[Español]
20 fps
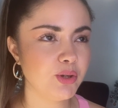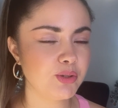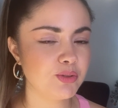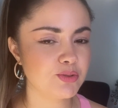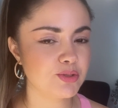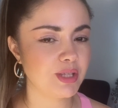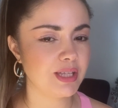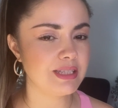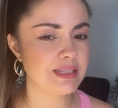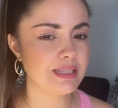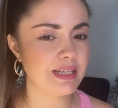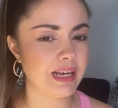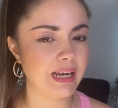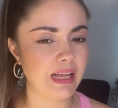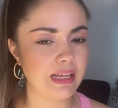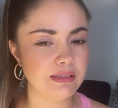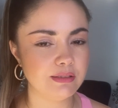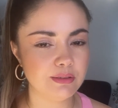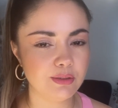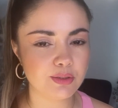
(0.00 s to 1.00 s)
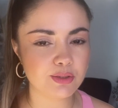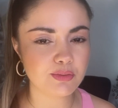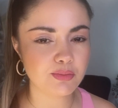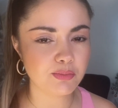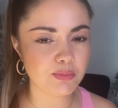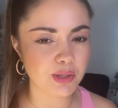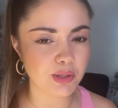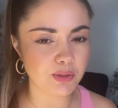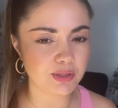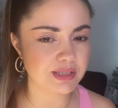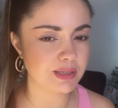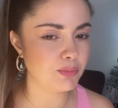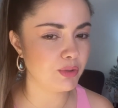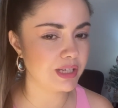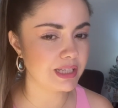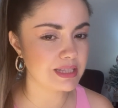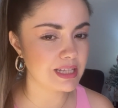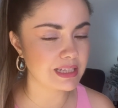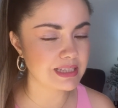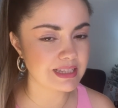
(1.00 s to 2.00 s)
que ustedes dirán, ay Dios mío, esta
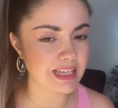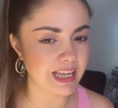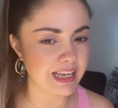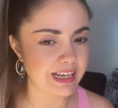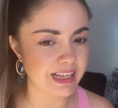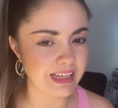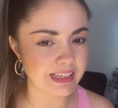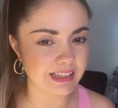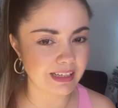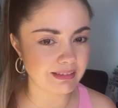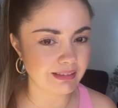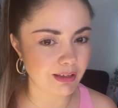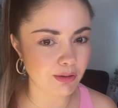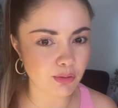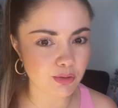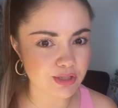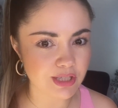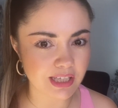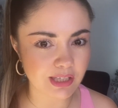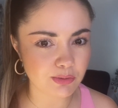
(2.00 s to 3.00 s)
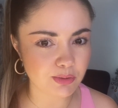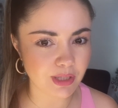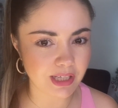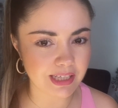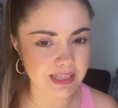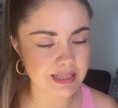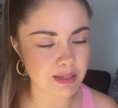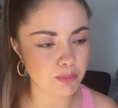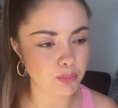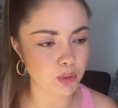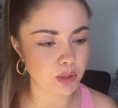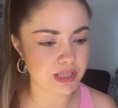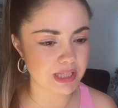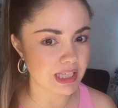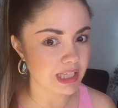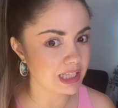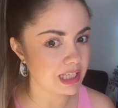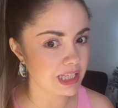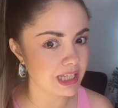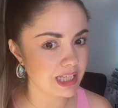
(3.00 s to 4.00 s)
mujer exagerada, tanta cosa que utiliza. Pues
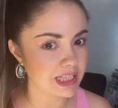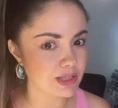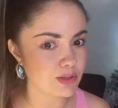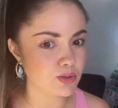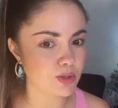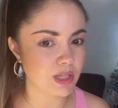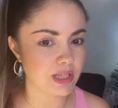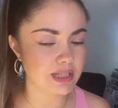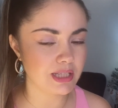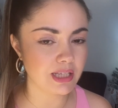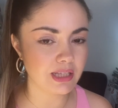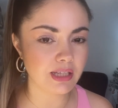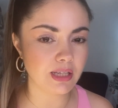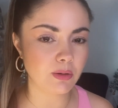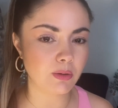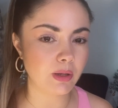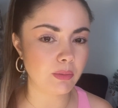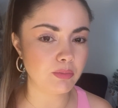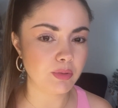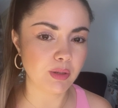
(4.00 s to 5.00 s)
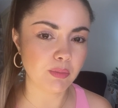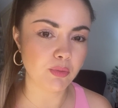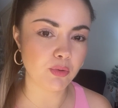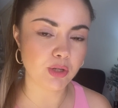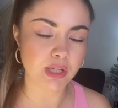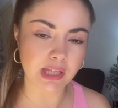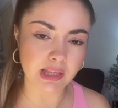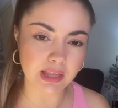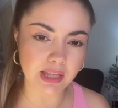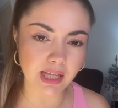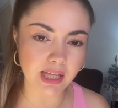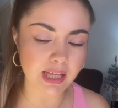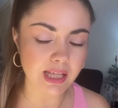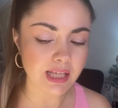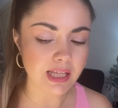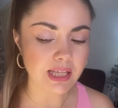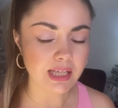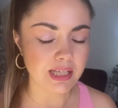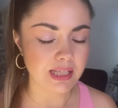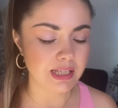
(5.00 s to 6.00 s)
sí, niñas, si ustedes quieren tener una piel bonita
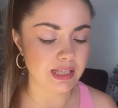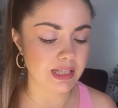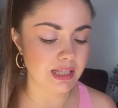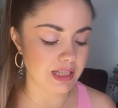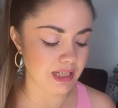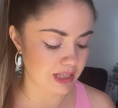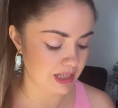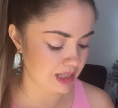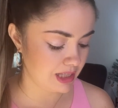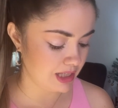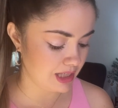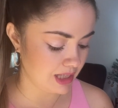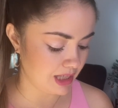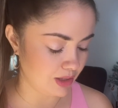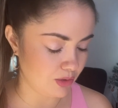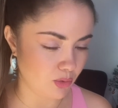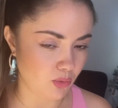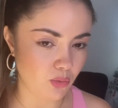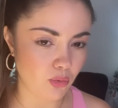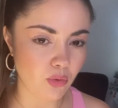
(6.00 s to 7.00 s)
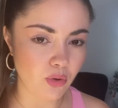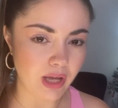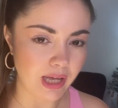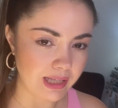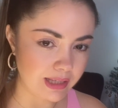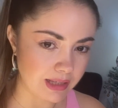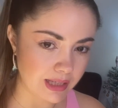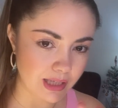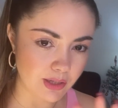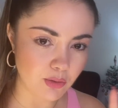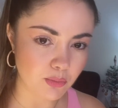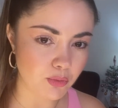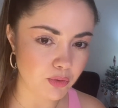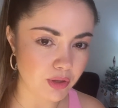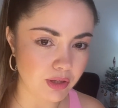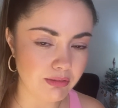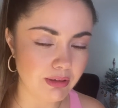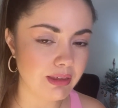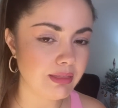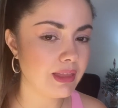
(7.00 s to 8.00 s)
y que todo ande como
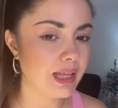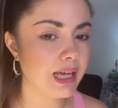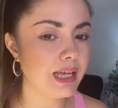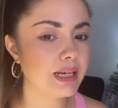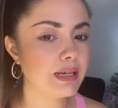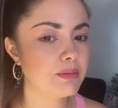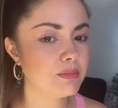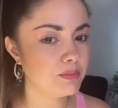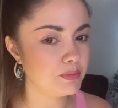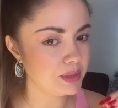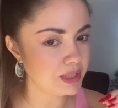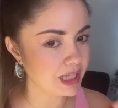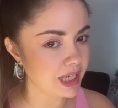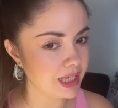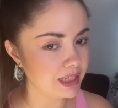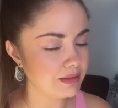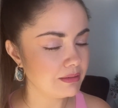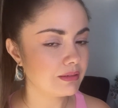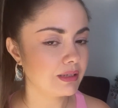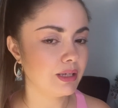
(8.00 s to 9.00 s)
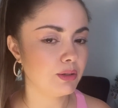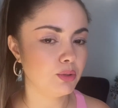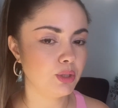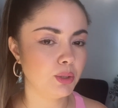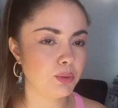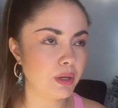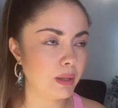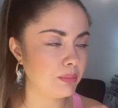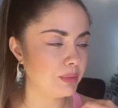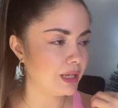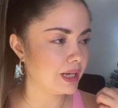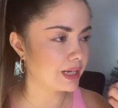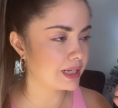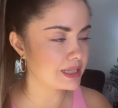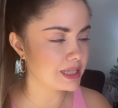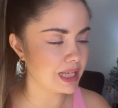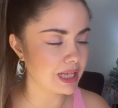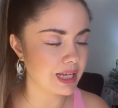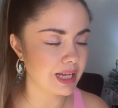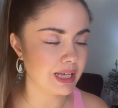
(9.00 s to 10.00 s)
debe andar bien, que no tenga una piel
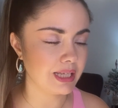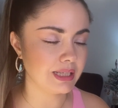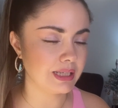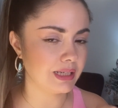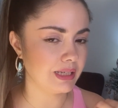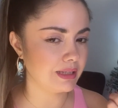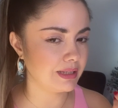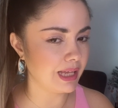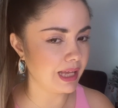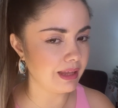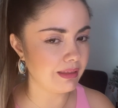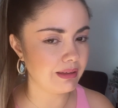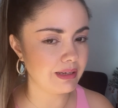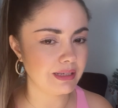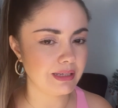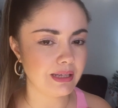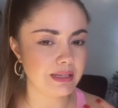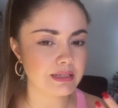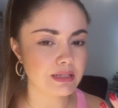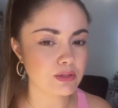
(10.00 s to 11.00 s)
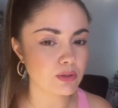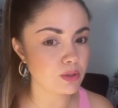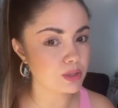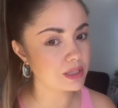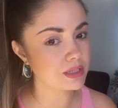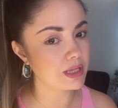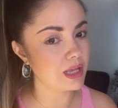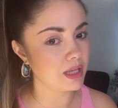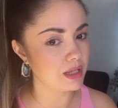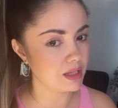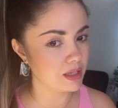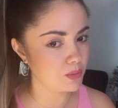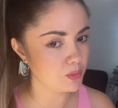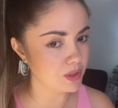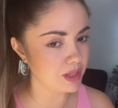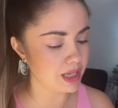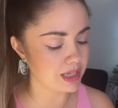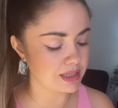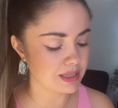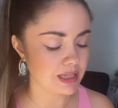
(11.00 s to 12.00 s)
reseca, irritada, ni nada de esas cosas, hay que
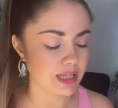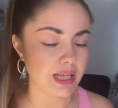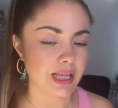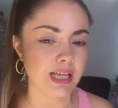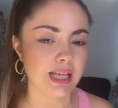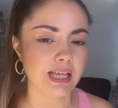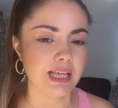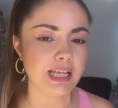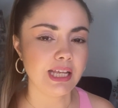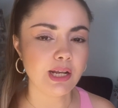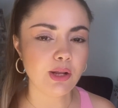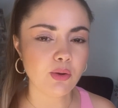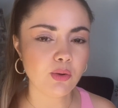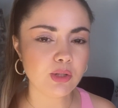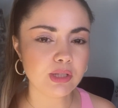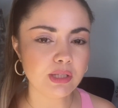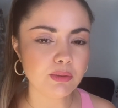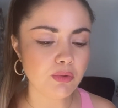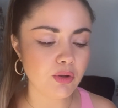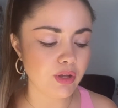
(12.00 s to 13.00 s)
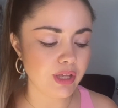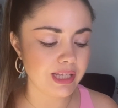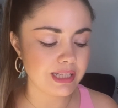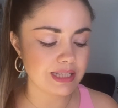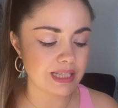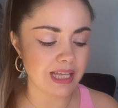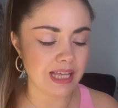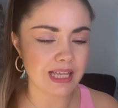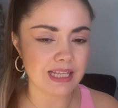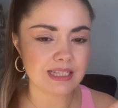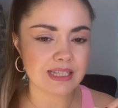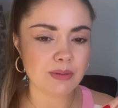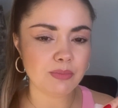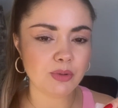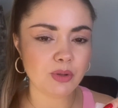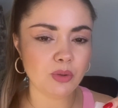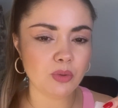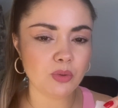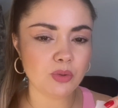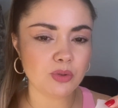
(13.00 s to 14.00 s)
cuidarse. Y lo último es este
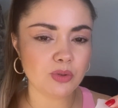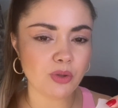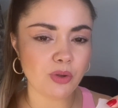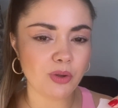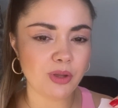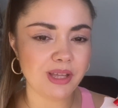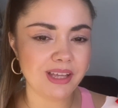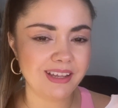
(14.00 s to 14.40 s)
producto